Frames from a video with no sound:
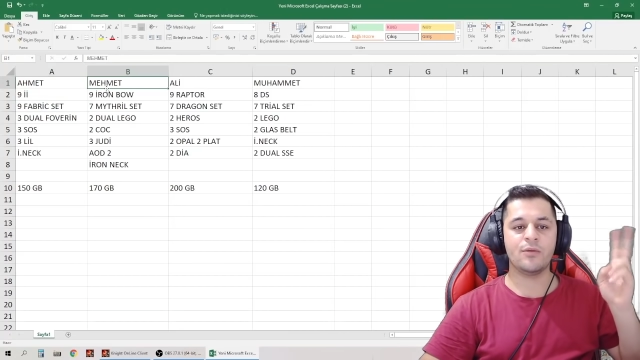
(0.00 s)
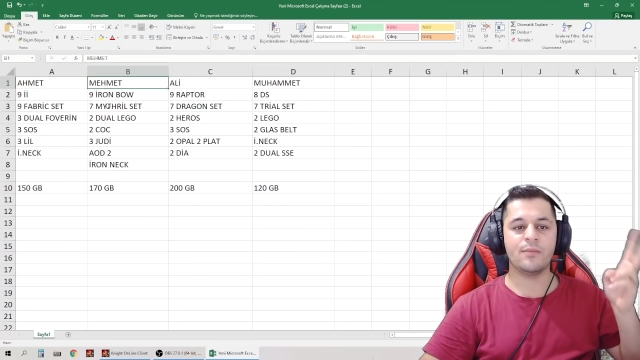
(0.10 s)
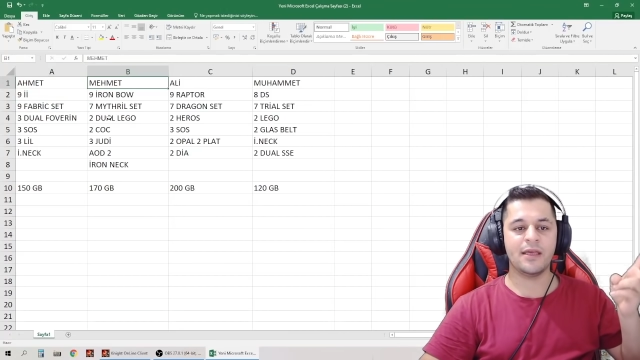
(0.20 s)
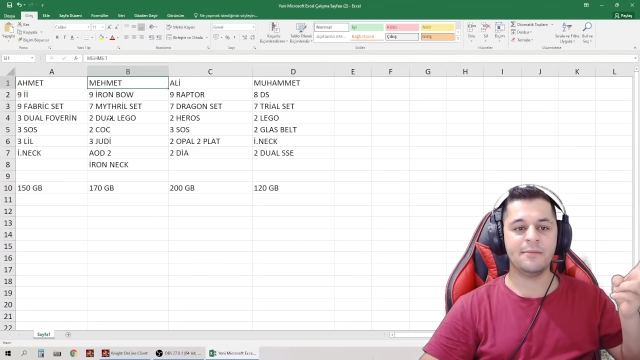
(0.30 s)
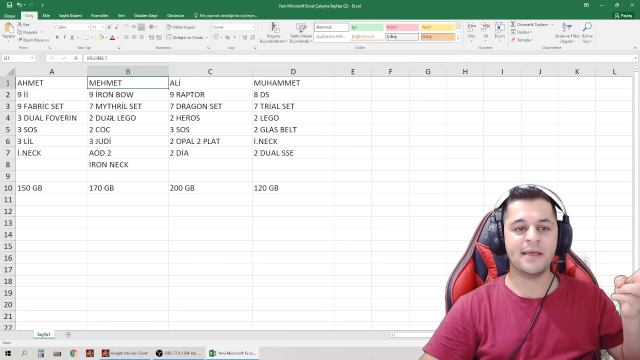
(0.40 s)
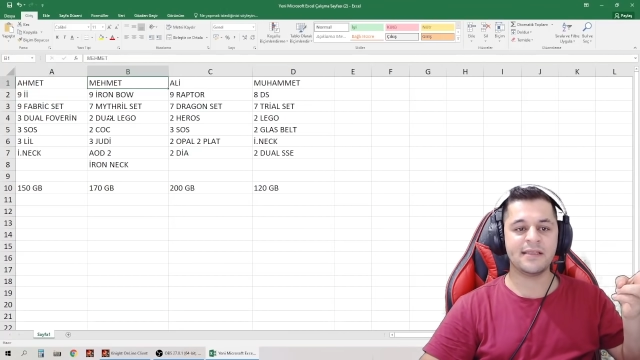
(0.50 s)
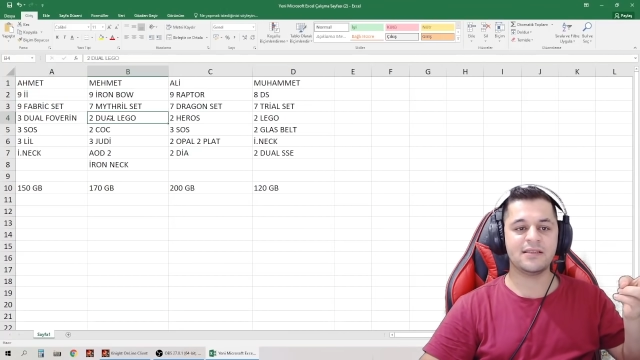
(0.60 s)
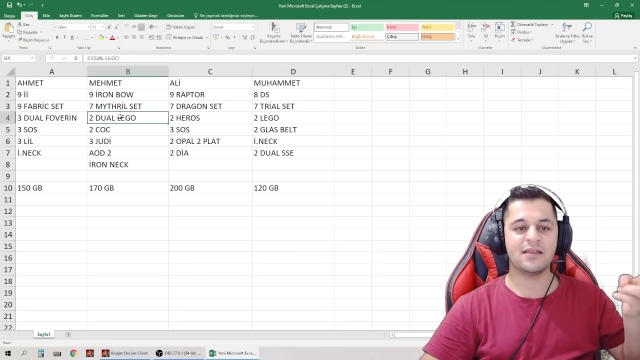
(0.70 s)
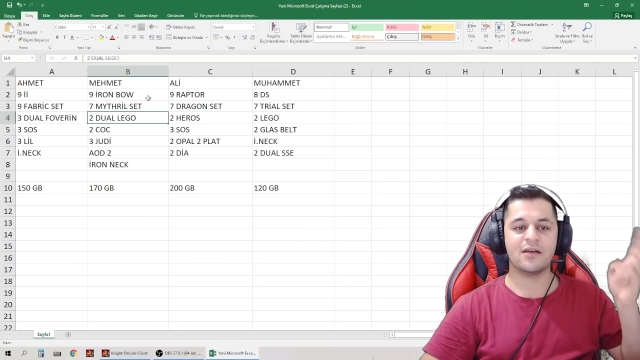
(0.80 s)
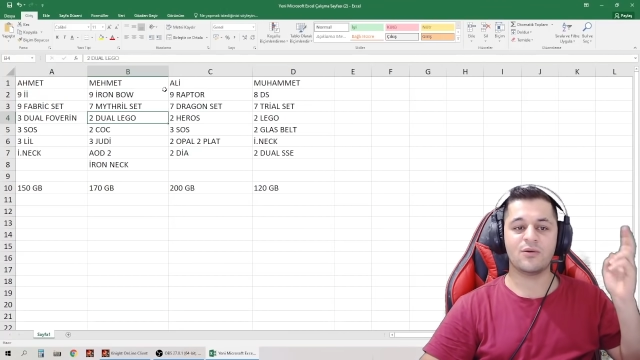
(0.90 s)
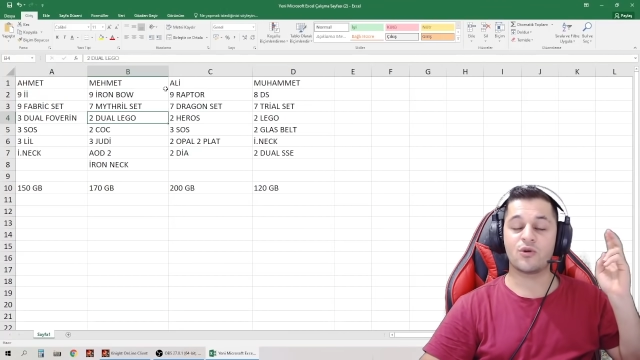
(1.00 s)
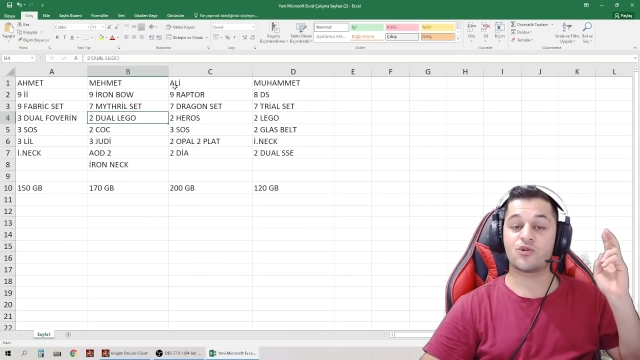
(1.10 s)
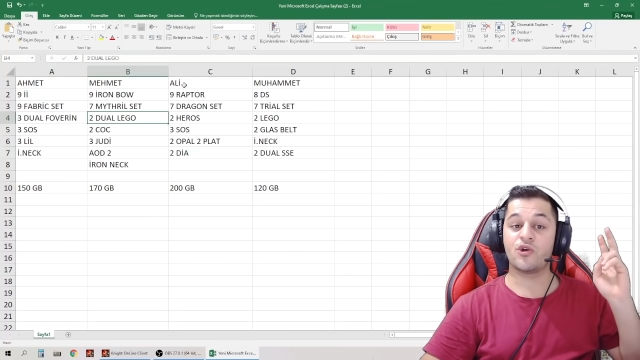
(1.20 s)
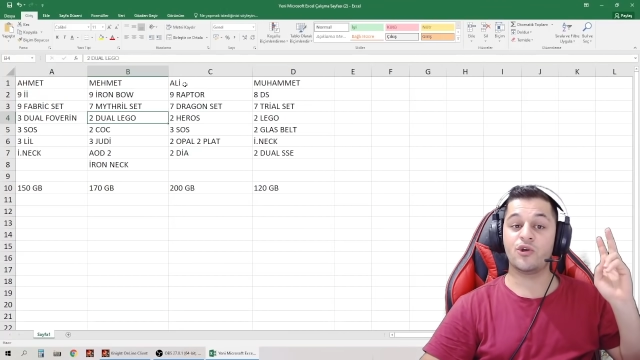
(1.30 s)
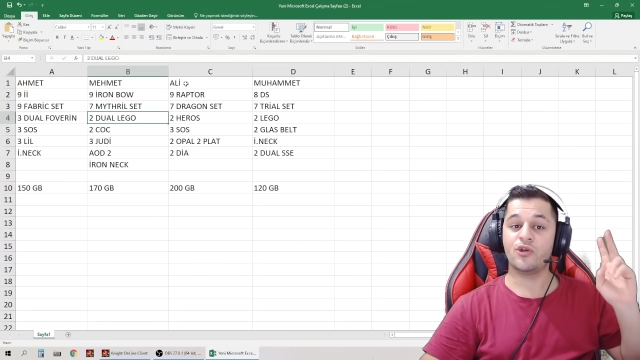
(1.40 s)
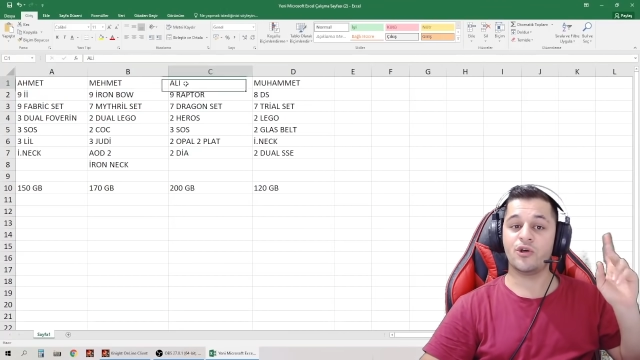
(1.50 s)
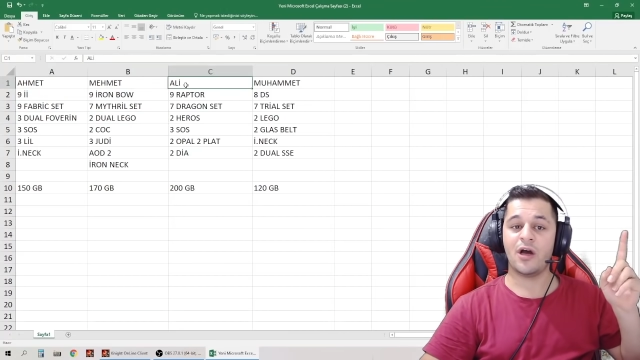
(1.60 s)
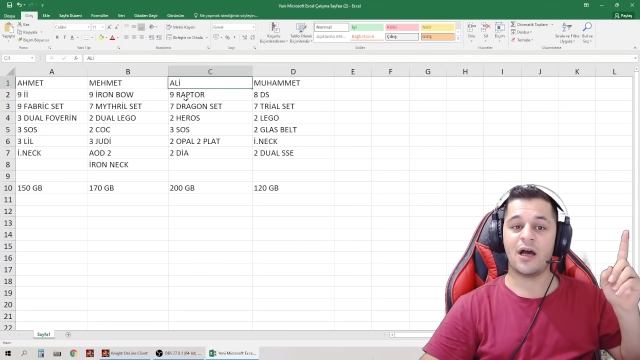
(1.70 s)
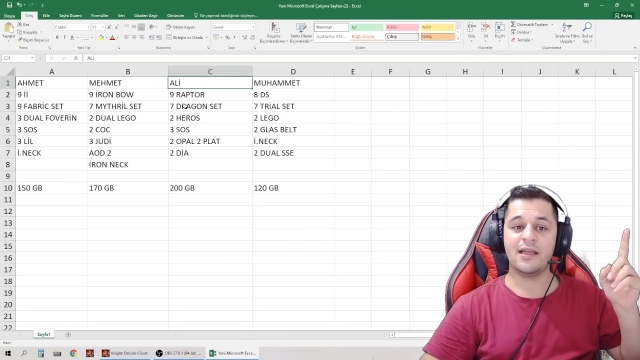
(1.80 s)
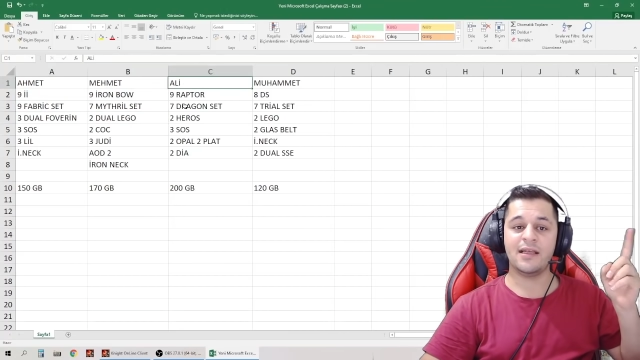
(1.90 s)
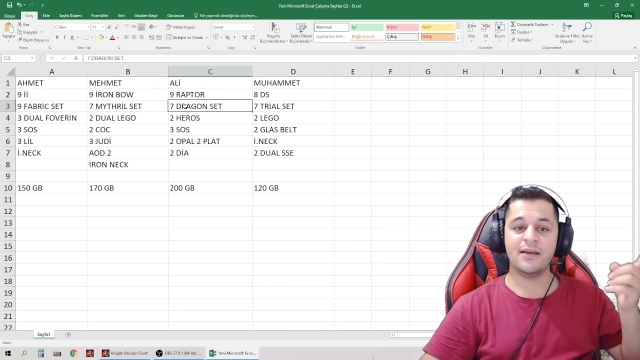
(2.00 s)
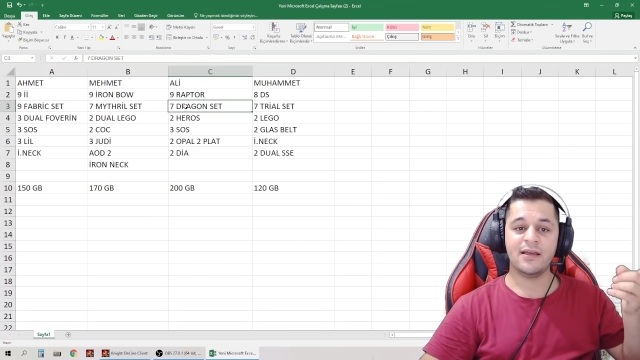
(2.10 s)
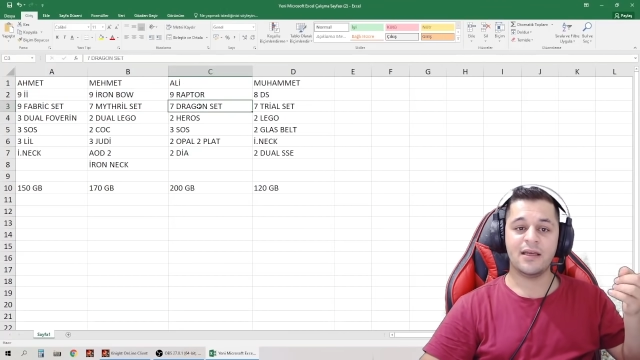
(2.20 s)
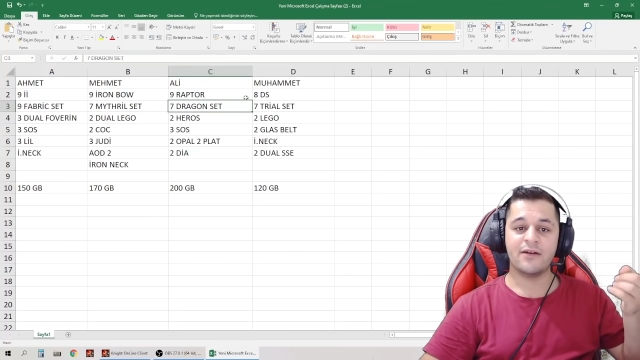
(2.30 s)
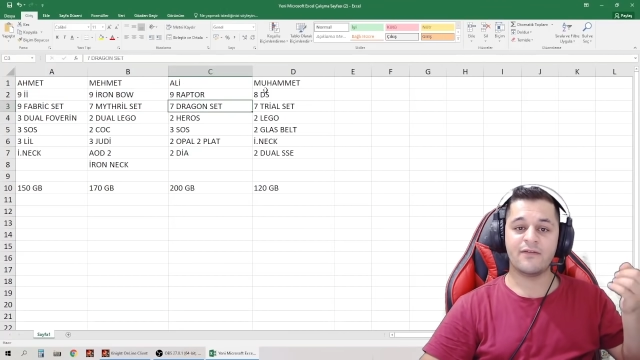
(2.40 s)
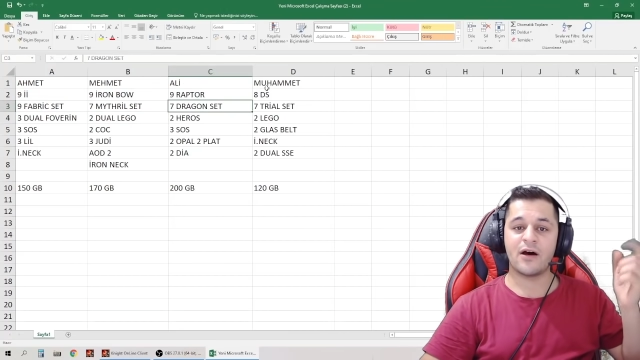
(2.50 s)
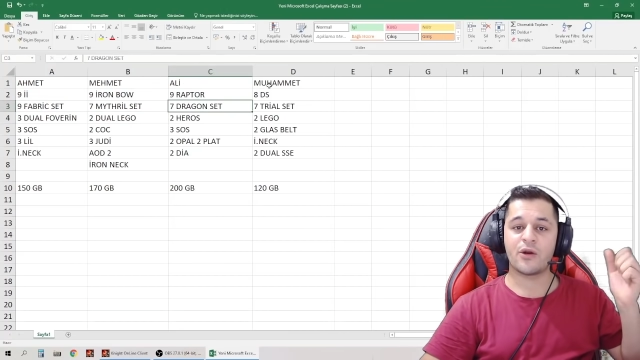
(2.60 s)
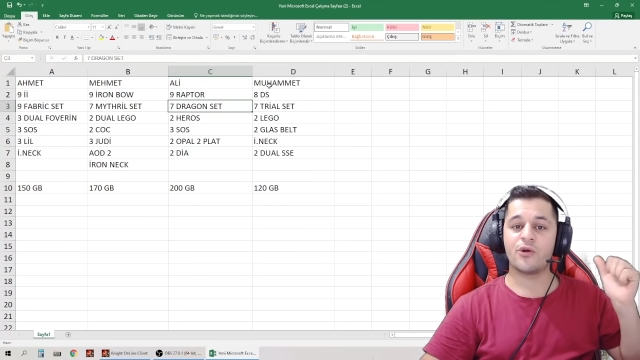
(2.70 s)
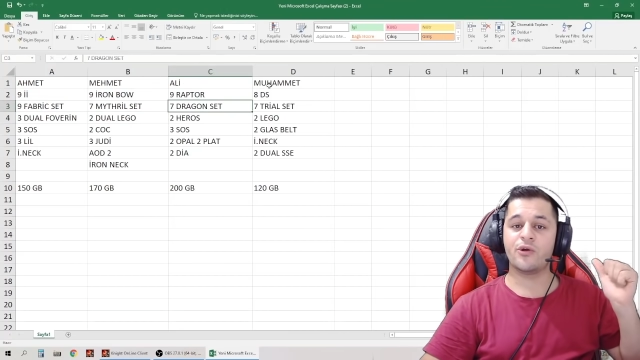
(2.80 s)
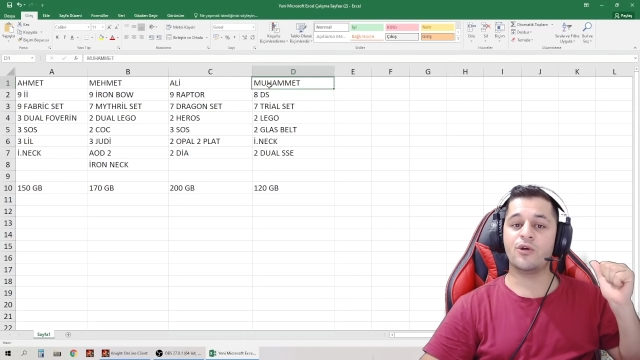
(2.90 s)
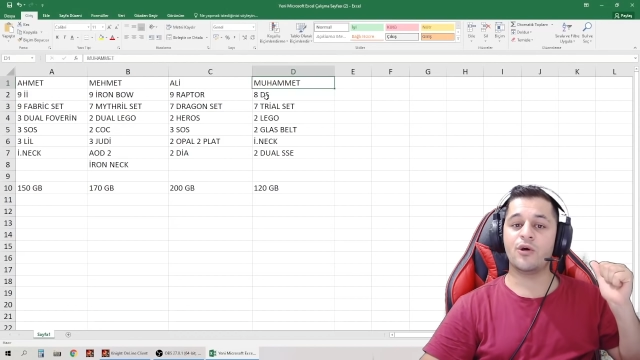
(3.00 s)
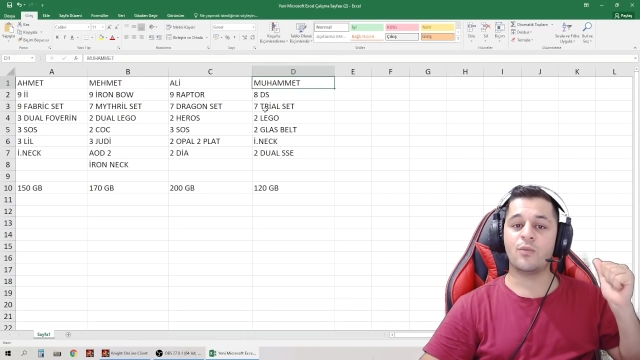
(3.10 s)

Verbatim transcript: Mehmet Okçu oynuyor. Ali Varro oynuyor.